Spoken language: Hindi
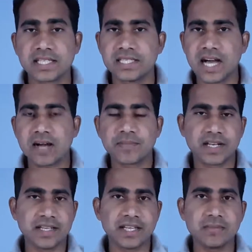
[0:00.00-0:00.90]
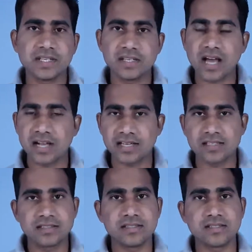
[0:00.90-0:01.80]
कि आप रियल में आगे
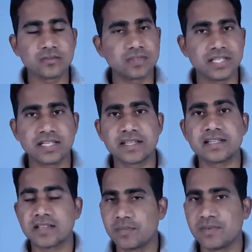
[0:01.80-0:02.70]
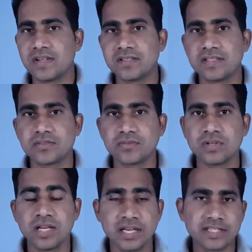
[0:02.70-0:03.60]
की चीज़ को देख रहे हैं सामने वाली चीज़ को
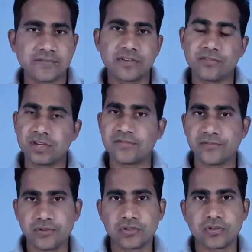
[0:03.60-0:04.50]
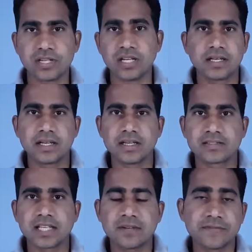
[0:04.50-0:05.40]
या फिर वो एक फ़ोटो है
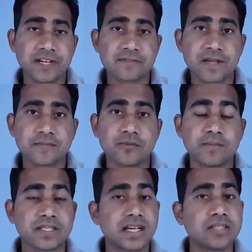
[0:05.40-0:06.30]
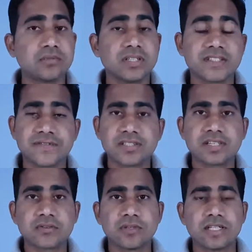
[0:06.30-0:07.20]
इसके अलावा फ्रेंड्स मैं आपको बता दूं इस फीचर
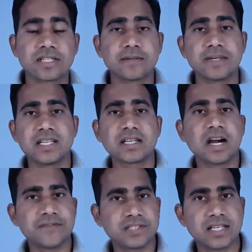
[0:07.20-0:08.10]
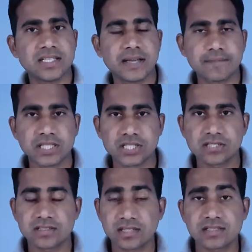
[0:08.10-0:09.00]
को लेकर मैंने काफ़ी सारी एप्लीकेशन
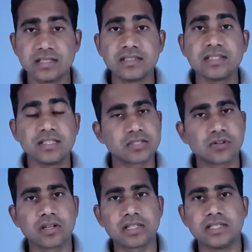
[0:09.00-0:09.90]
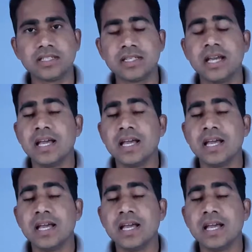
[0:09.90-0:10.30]
सर्च की थी इंस्टॉल की थी